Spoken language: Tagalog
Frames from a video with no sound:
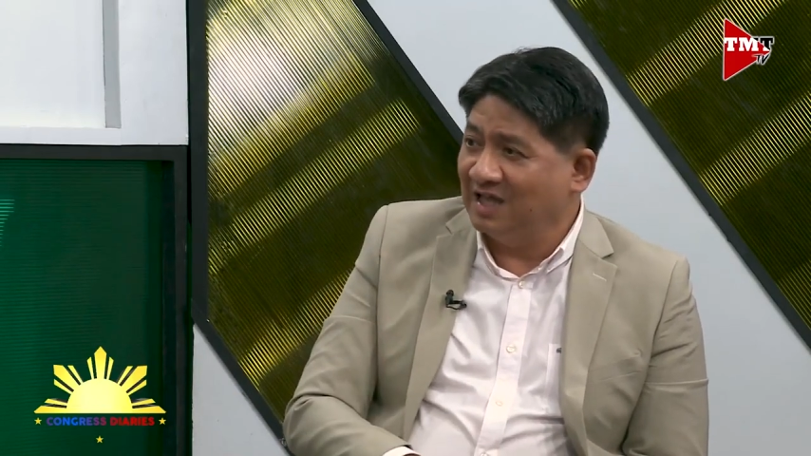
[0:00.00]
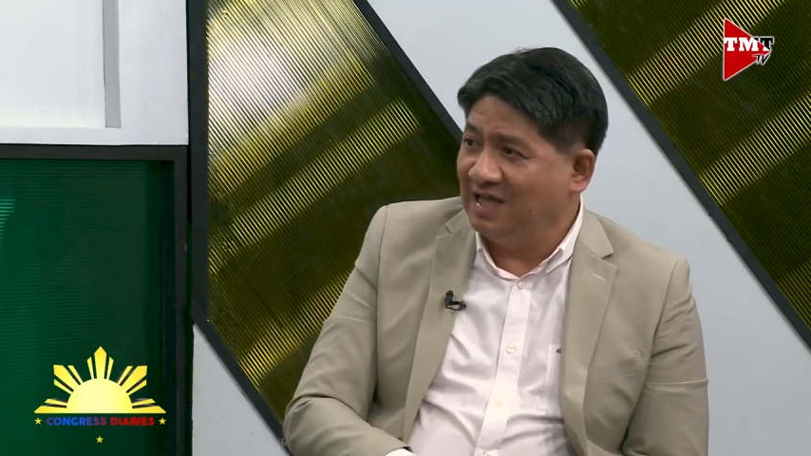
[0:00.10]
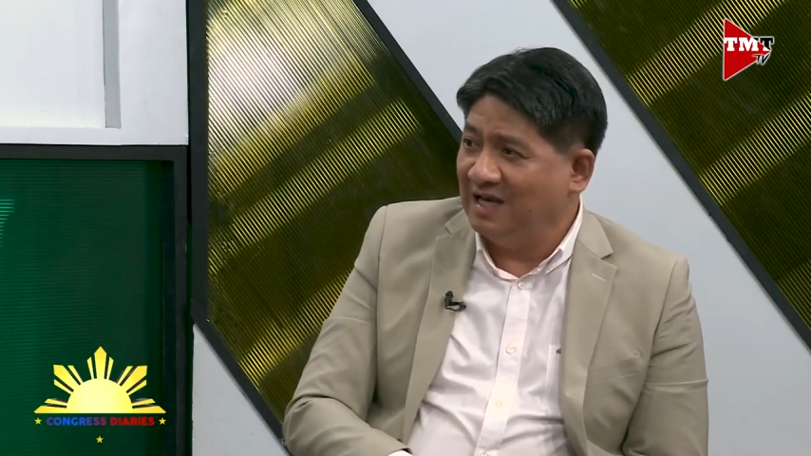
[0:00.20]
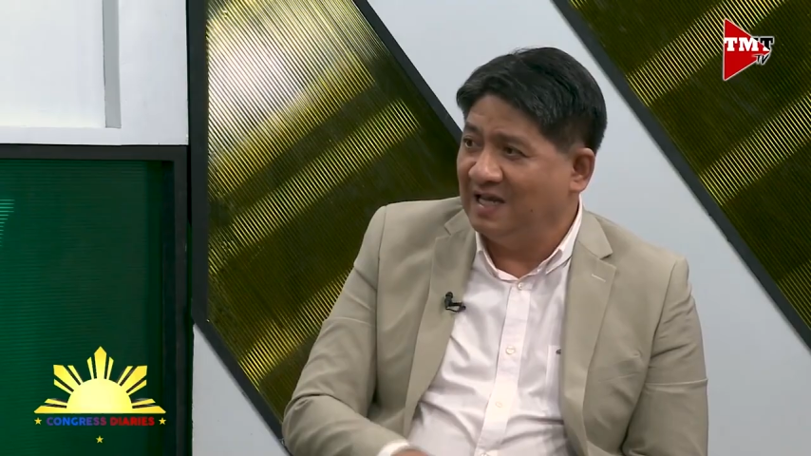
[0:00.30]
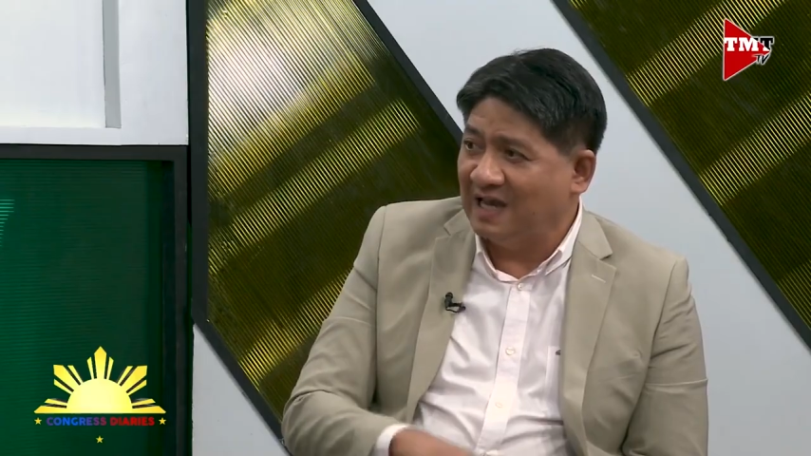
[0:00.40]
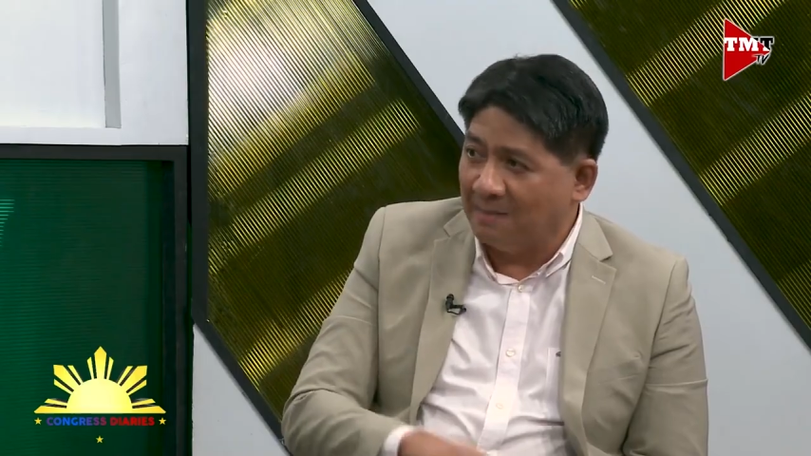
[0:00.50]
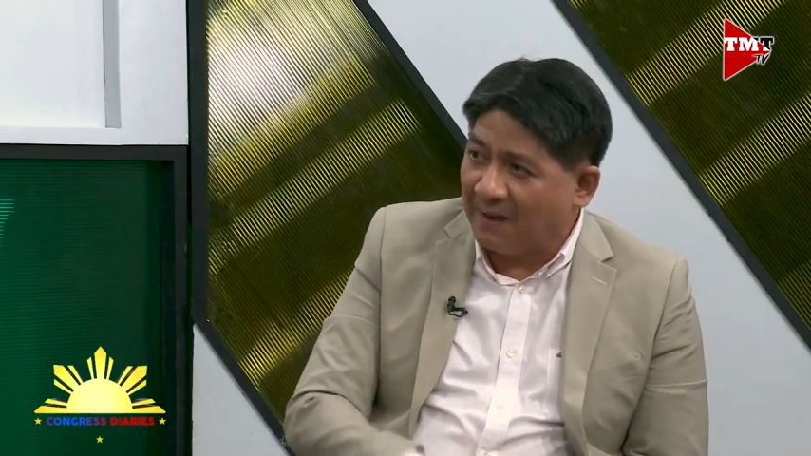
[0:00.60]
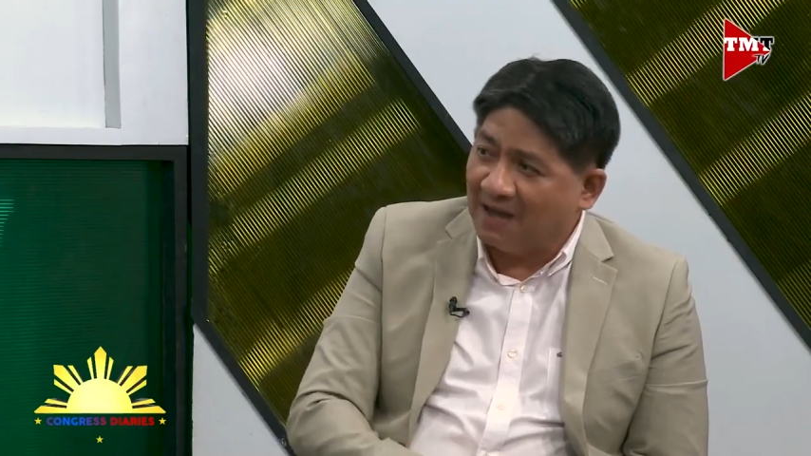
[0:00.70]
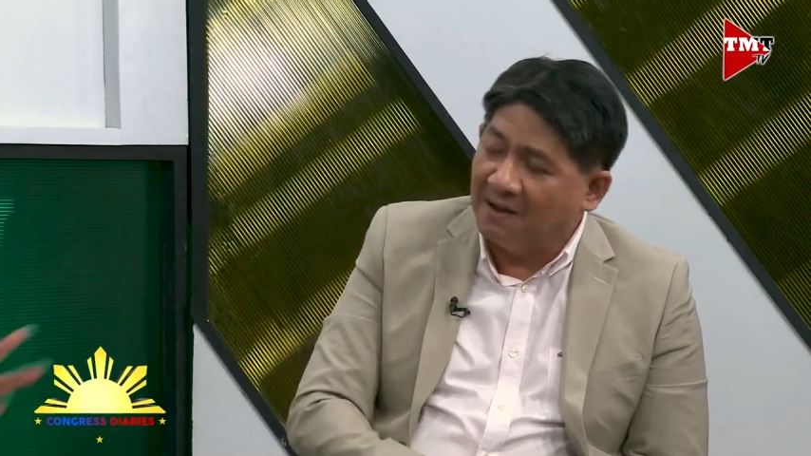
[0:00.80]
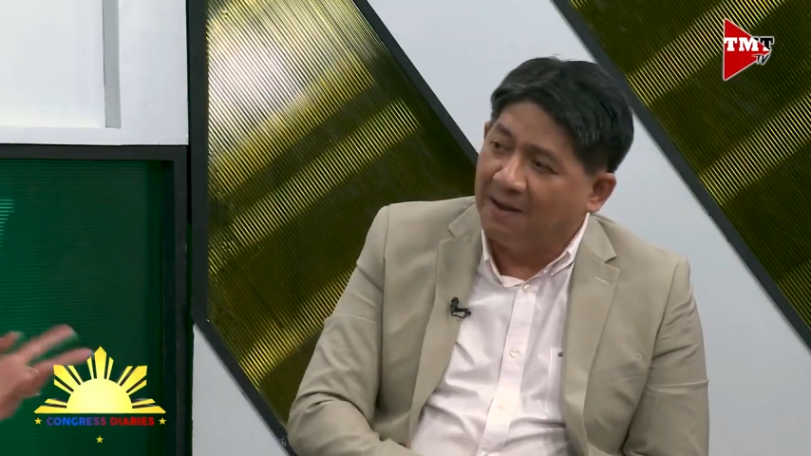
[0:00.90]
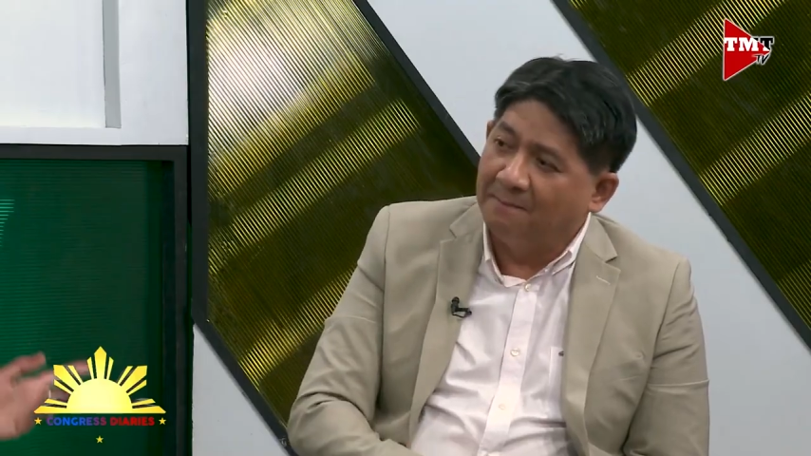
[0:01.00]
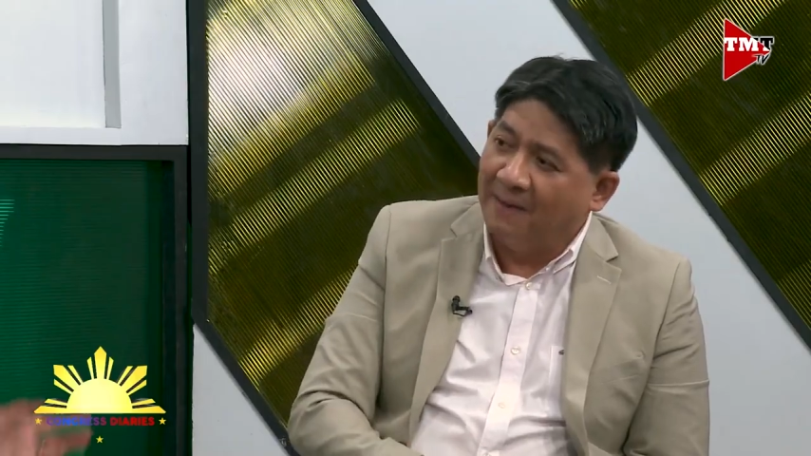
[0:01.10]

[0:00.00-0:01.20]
natin ay napakabagal.